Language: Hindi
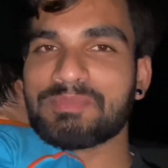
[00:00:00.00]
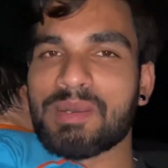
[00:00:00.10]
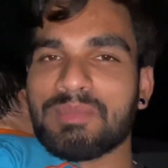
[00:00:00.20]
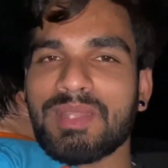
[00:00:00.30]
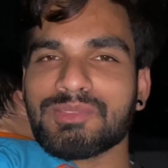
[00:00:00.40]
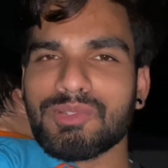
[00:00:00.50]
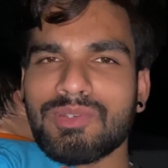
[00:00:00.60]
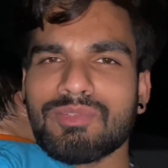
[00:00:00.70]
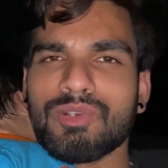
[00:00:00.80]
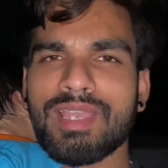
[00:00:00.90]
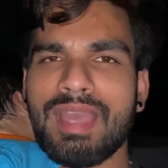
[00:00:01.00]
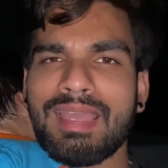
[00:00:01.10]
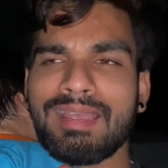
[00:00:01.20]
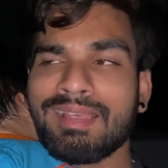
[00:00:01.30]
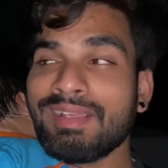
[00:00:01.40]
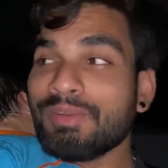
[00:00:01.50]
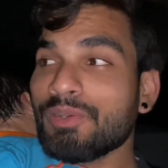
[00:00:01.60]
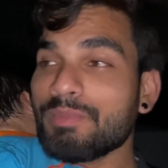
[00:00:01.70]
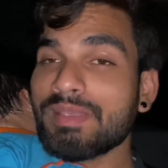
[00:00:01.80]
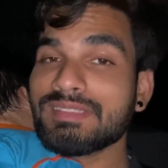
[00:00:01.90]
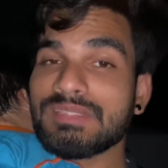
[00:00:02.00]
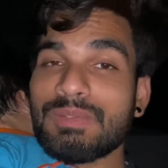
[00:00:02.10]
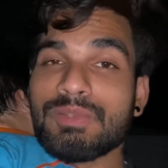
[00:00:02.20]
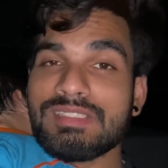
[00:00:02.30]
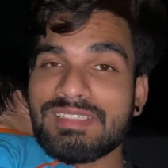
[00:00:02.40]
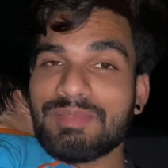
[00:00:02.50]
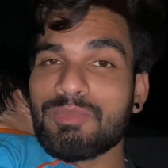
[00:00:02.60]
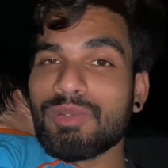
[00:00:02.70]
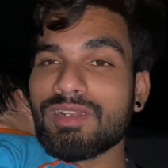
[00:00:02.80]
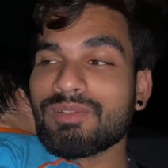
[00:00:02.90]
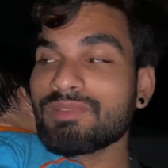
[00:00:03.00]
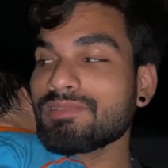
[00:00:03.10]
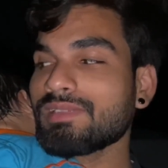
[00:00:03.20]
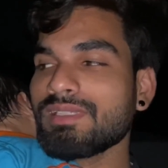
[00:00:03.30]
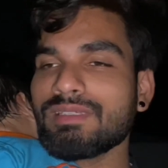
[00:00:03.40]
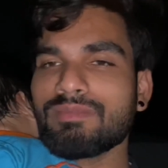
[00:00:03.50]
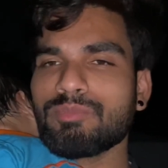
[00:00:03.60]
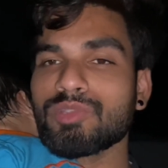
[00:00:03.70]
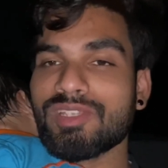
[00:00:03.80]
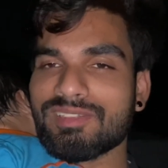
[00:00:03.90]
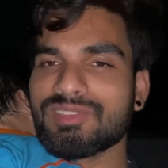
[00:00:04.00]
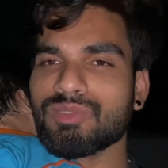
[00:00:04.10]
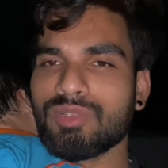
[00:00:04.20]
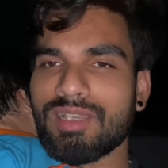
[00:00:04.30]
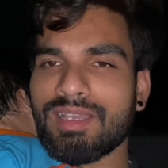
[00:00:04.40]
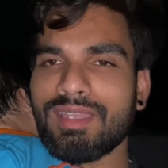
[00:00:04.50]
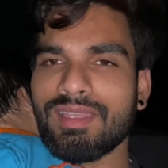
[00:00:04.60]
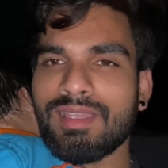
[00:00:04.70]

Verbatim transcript: मामला सोल्व हो गया है और मैं स्लो इसलिए बोल रहा हूँ क्योंकि पुत्र सो रहा है